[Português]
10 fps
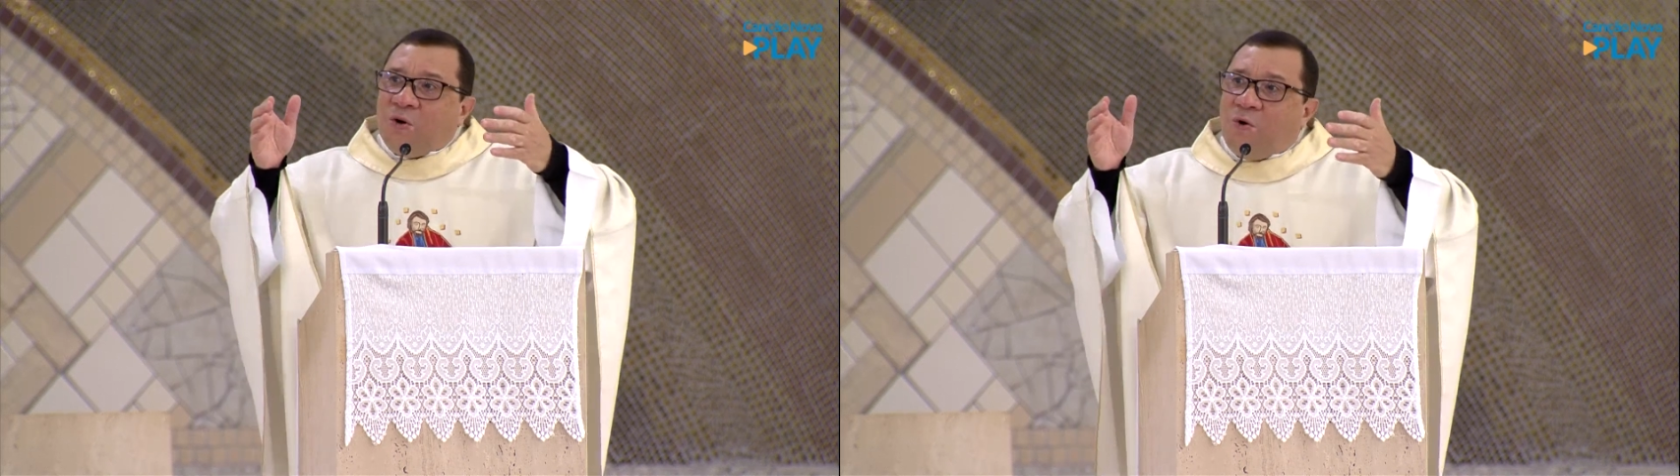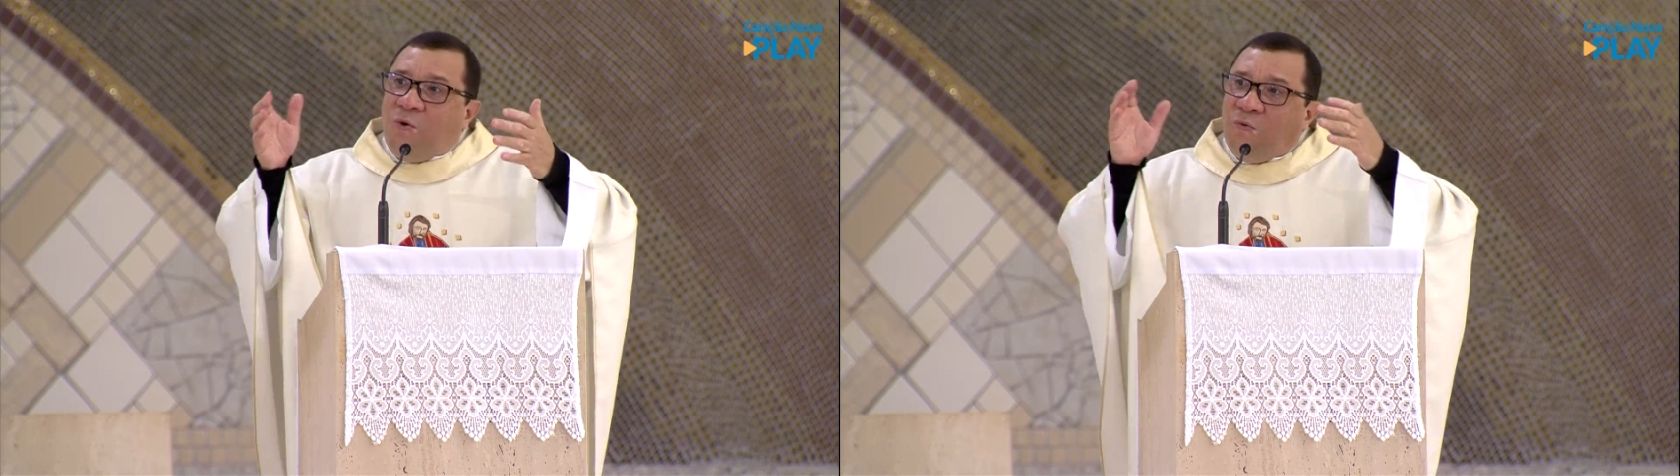
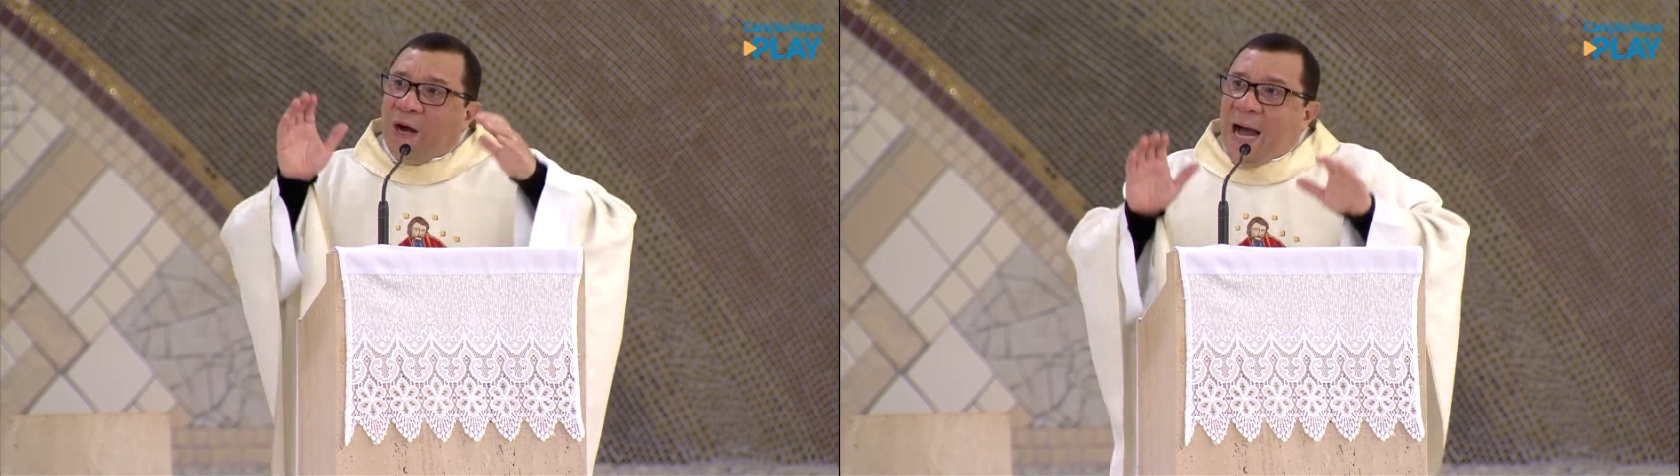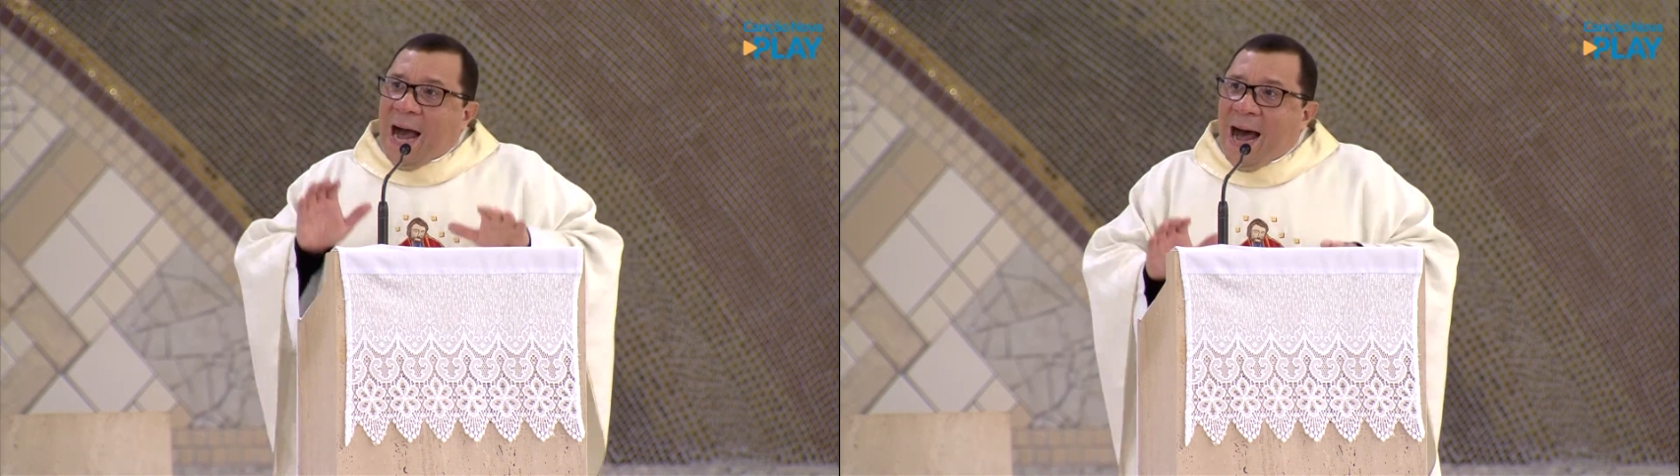
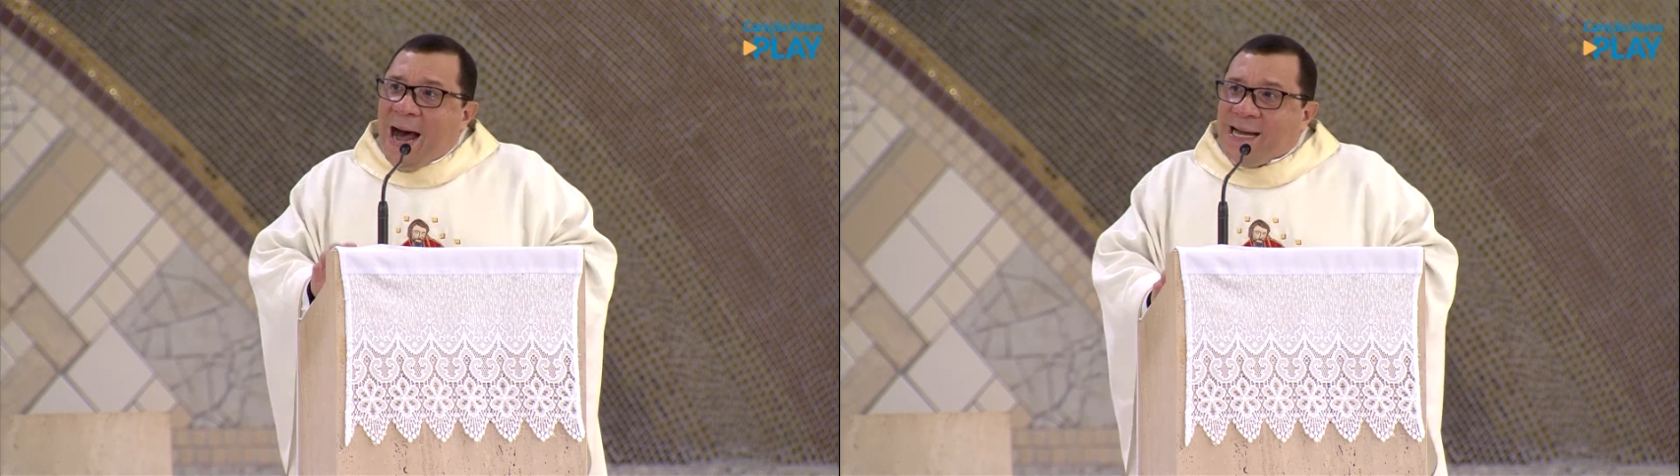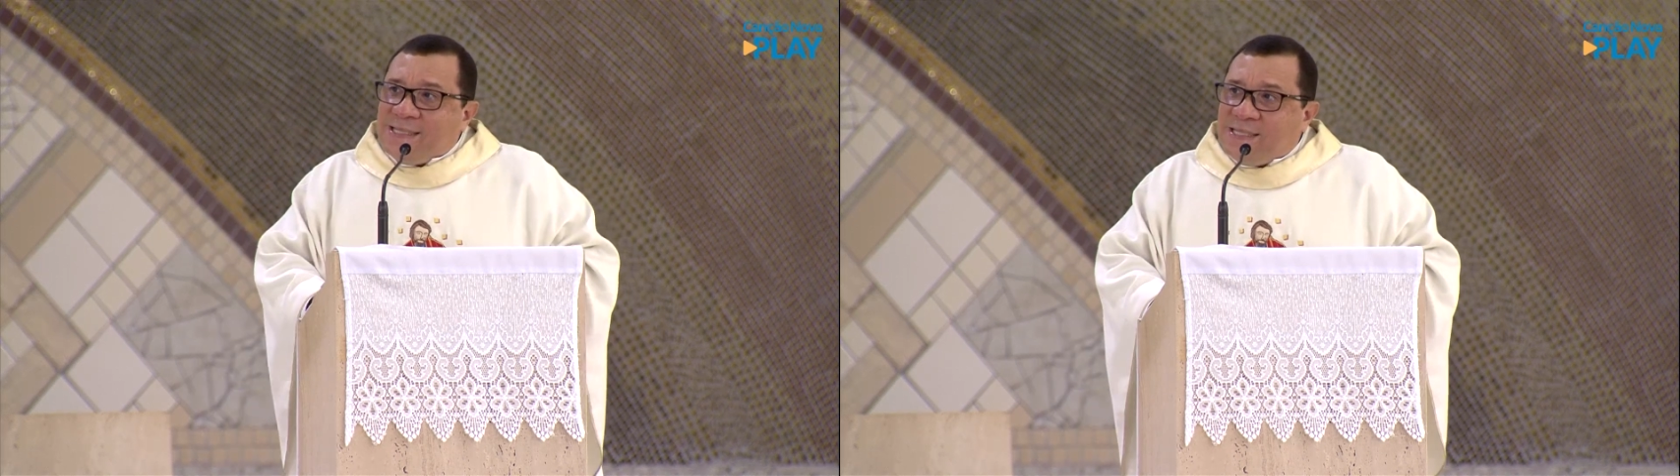com
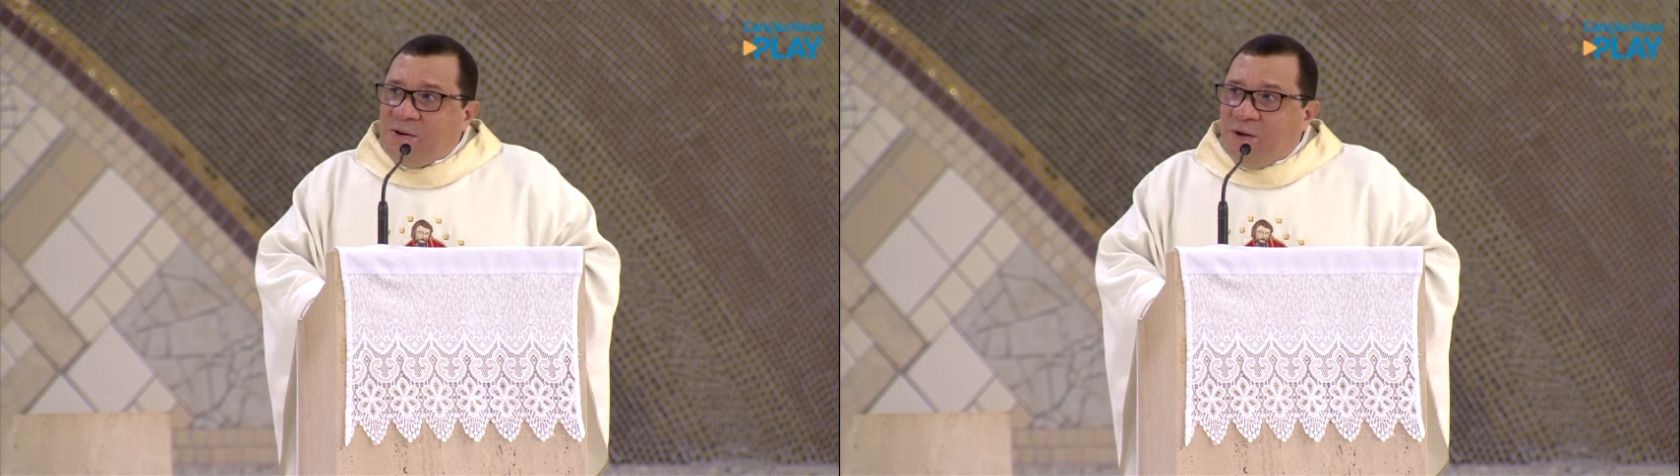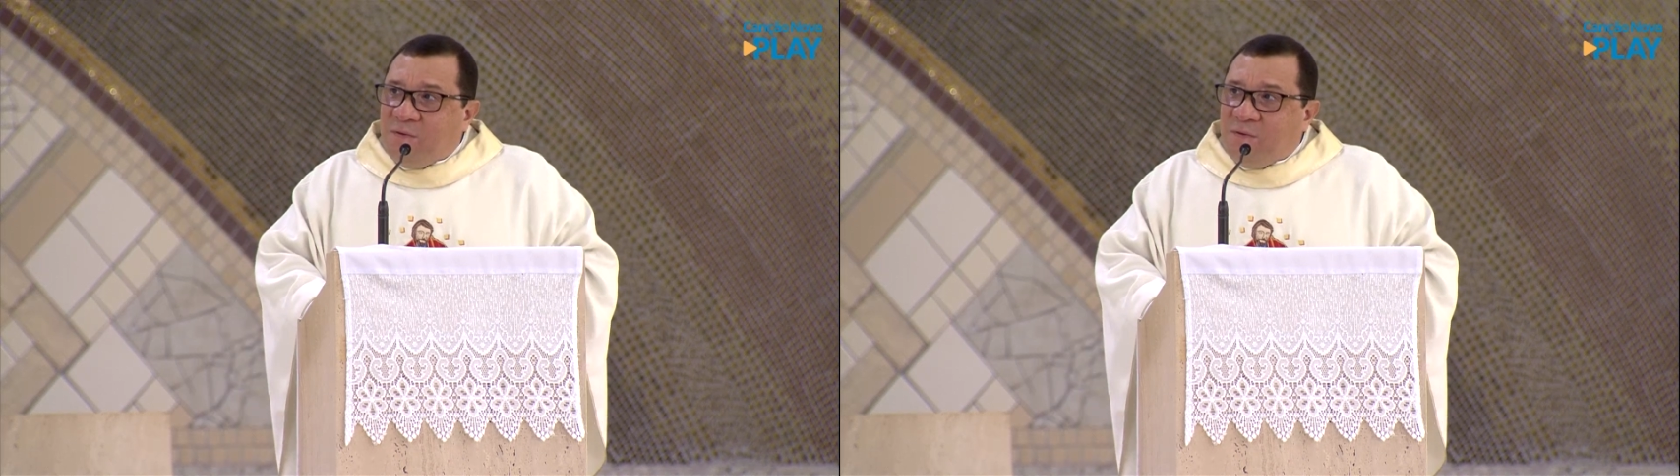a ação